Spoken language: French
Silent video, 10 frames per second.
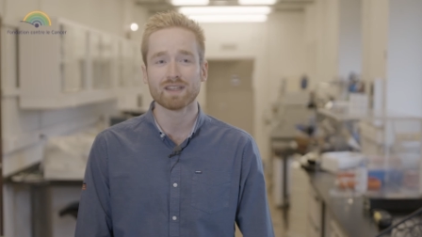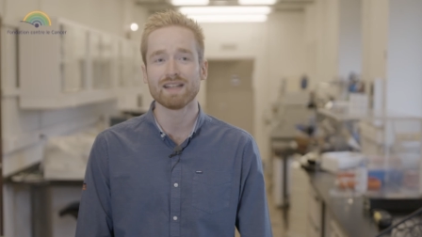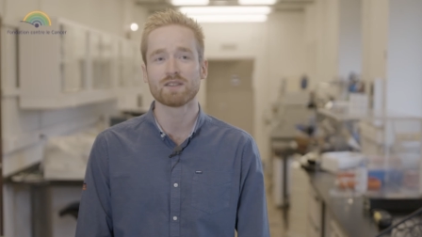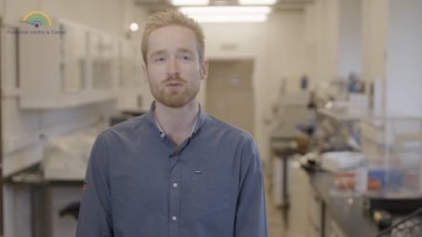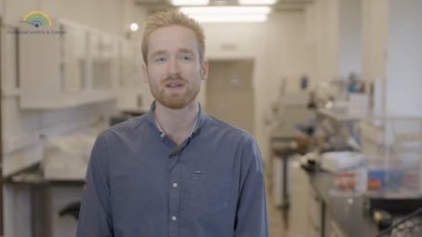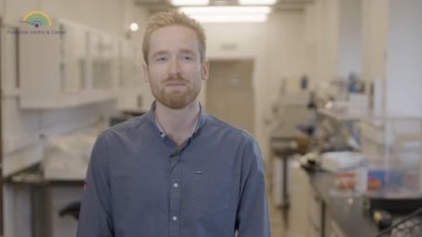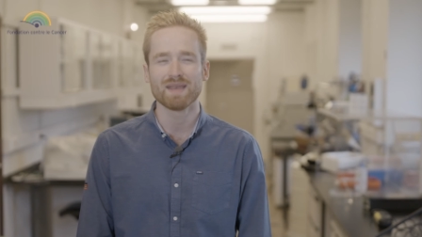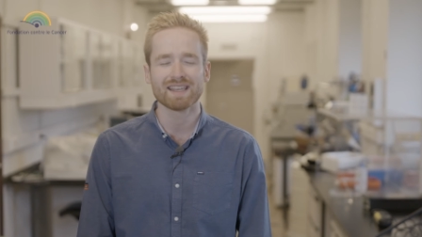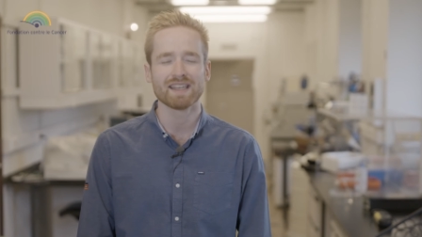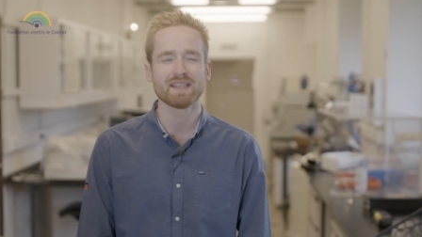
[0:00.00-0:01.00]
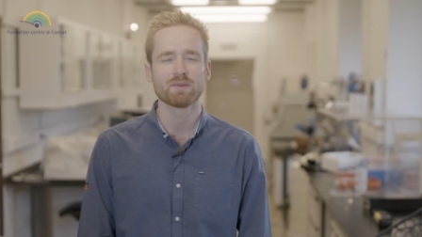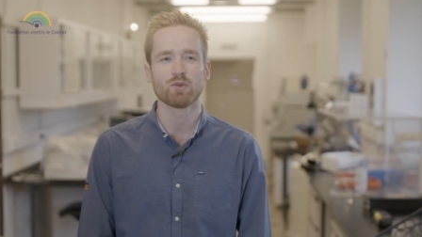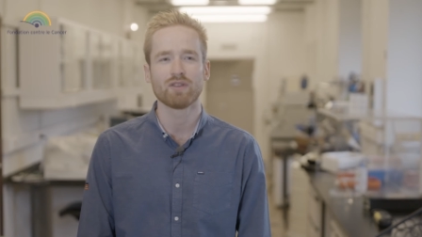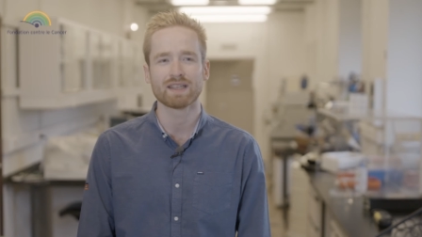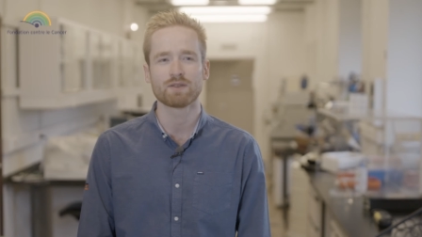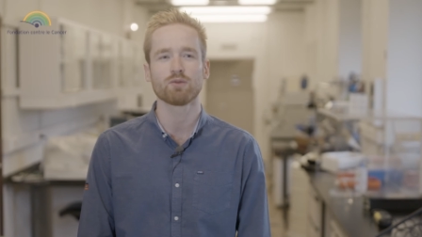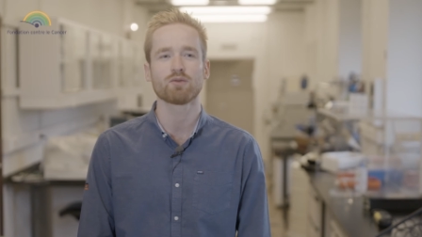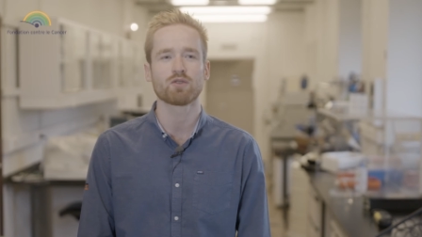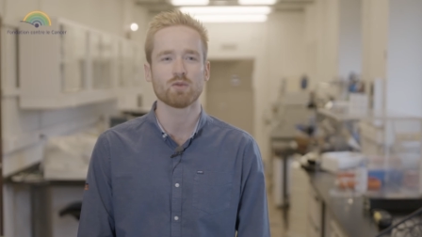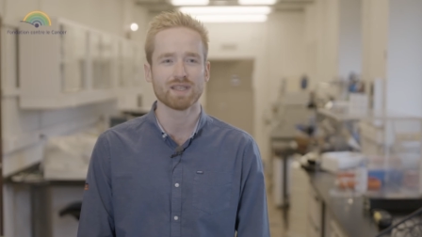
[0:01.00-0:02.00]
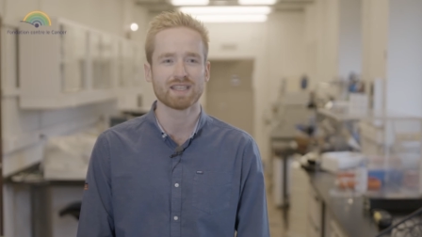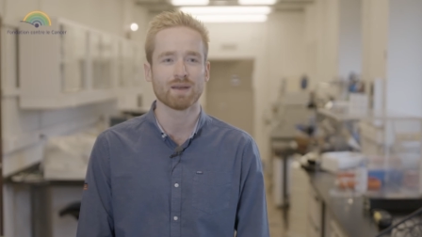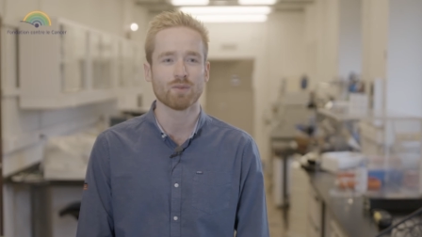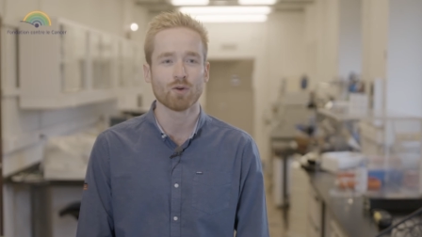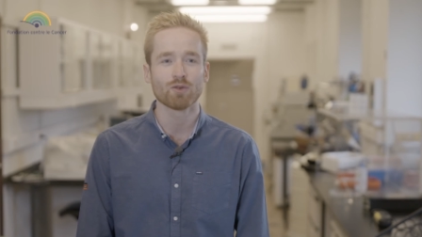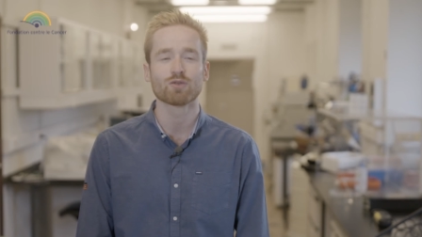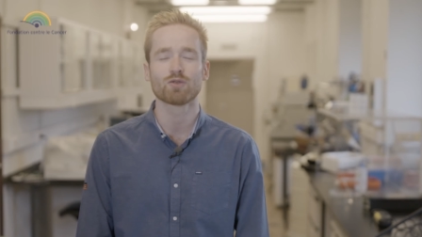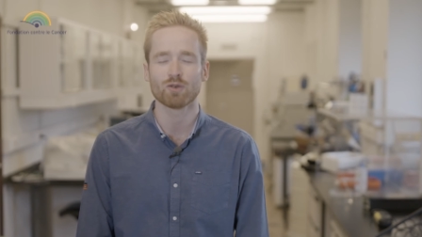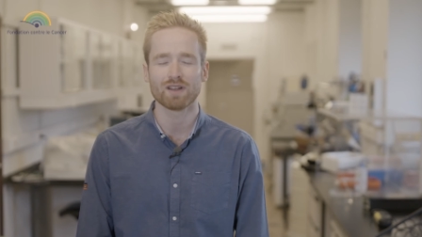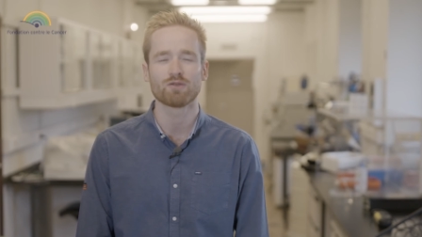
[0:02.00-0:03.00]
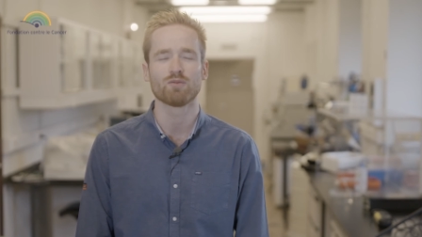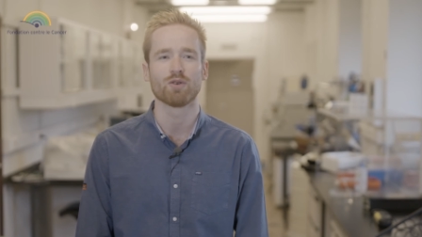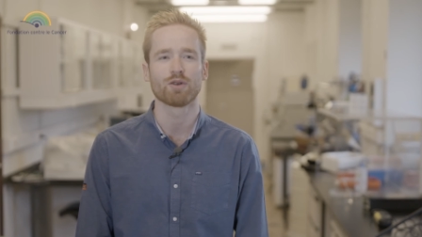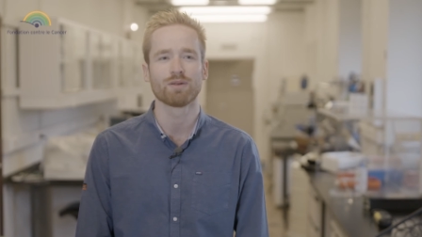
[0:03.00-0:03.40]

quels sont les mécanismes d'action de ce médicament sur la tumeur.